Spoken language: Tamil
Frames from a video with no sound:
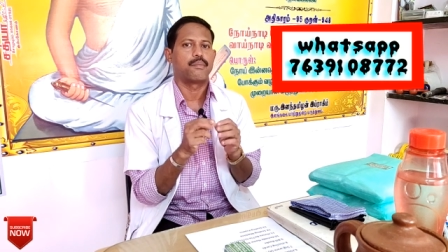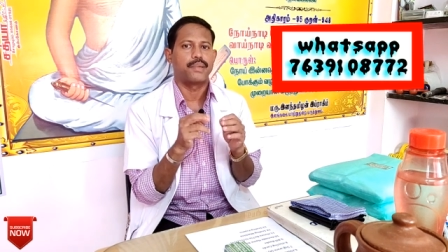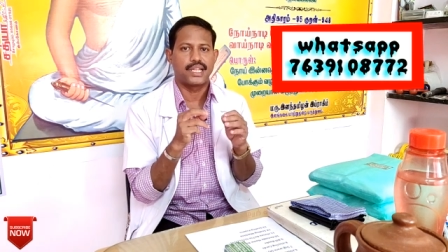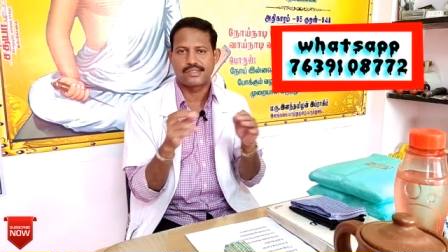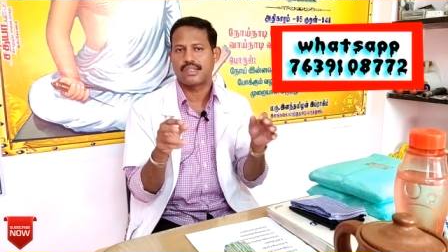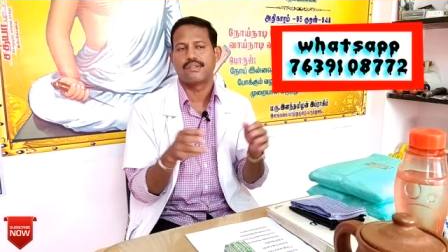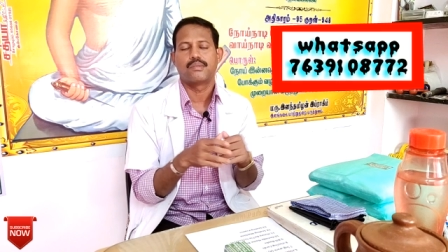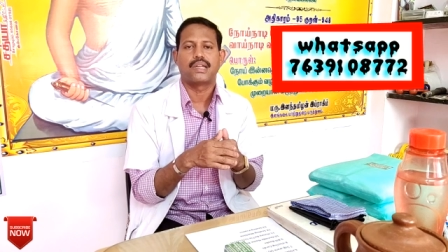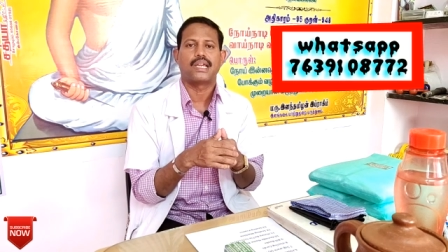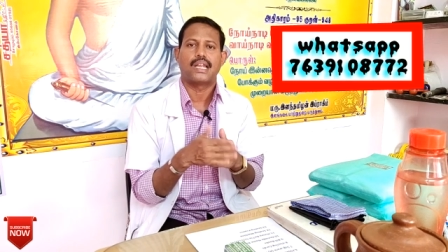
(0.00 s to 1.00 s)
நான் பேர் சொல்ல
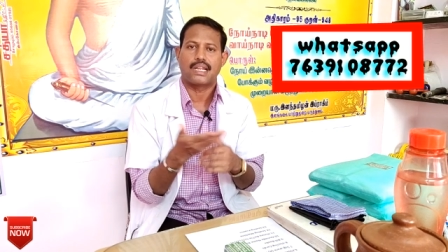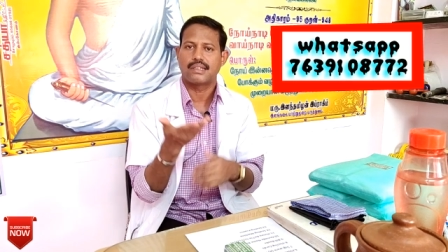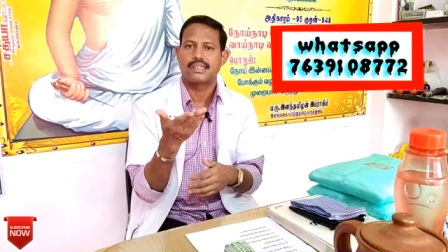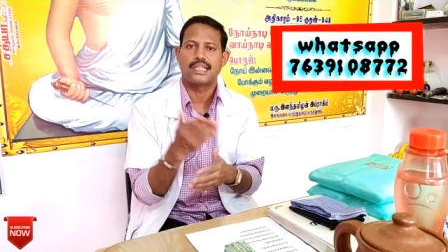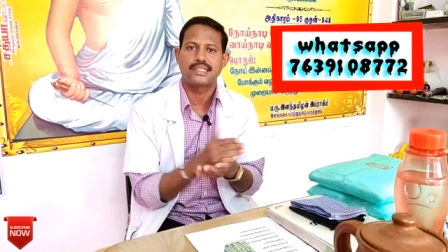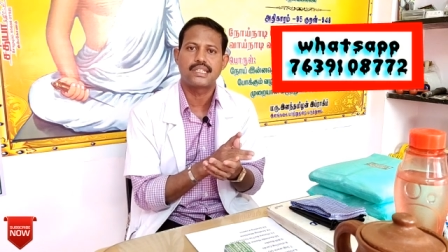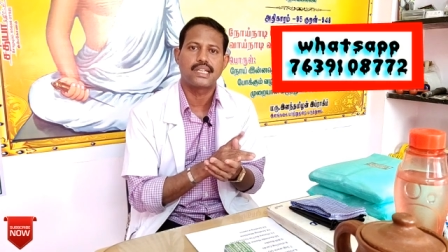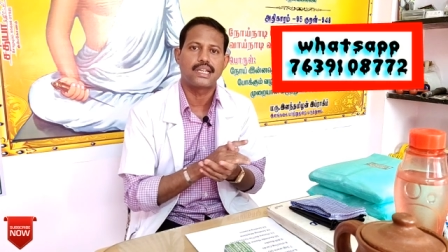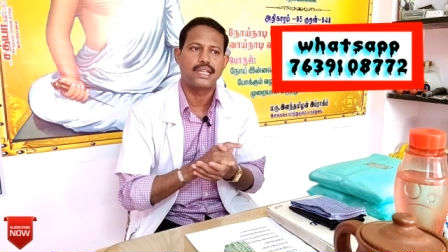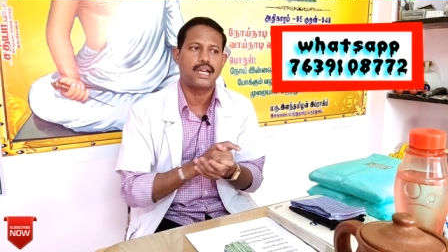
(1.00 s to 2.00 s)
விரும்பலாம் எல்லாருக்கும் தெரிஞ்சது
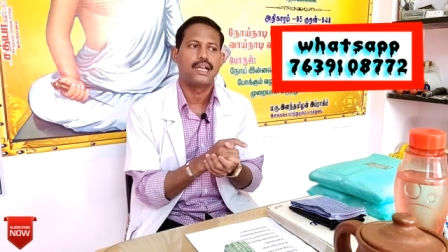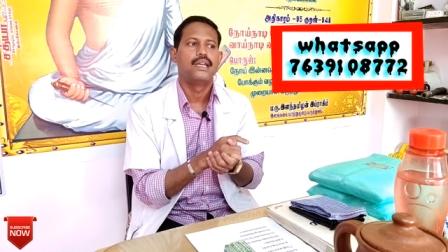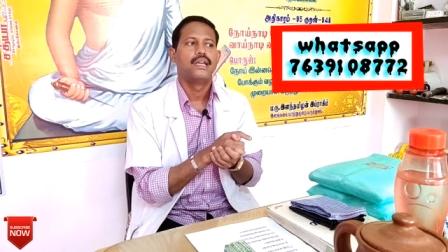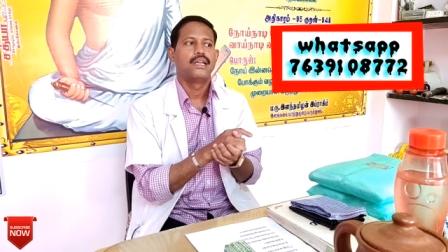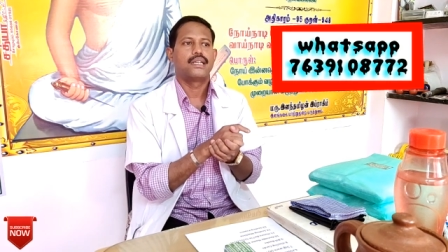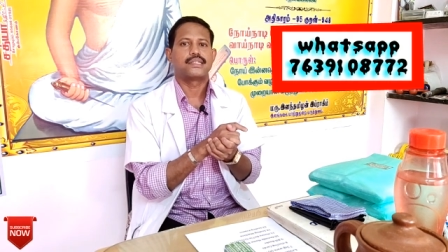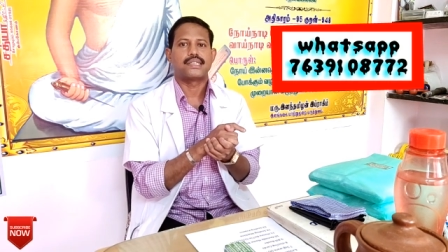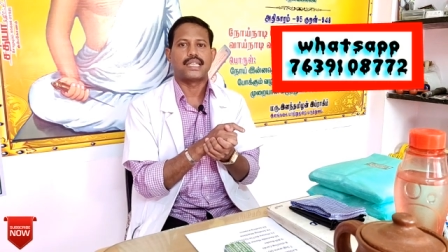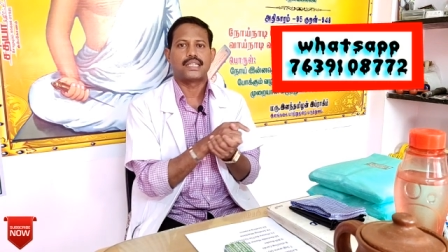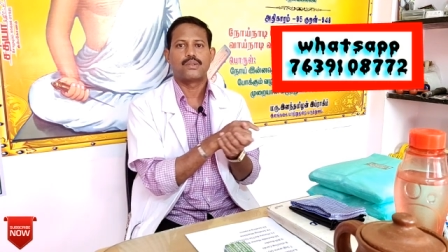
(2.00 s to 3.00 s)
தான் இல்லையா இன்றைக்கி
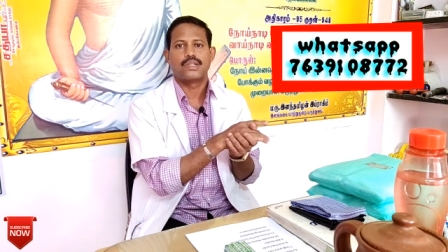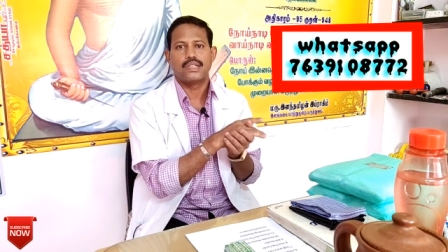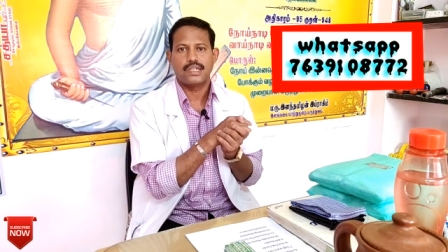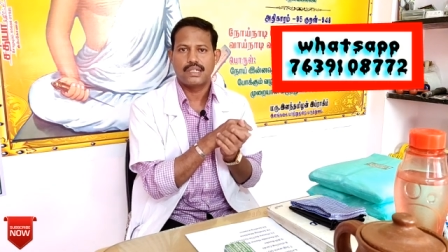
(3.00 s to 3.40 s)
சாதாரண ஒரு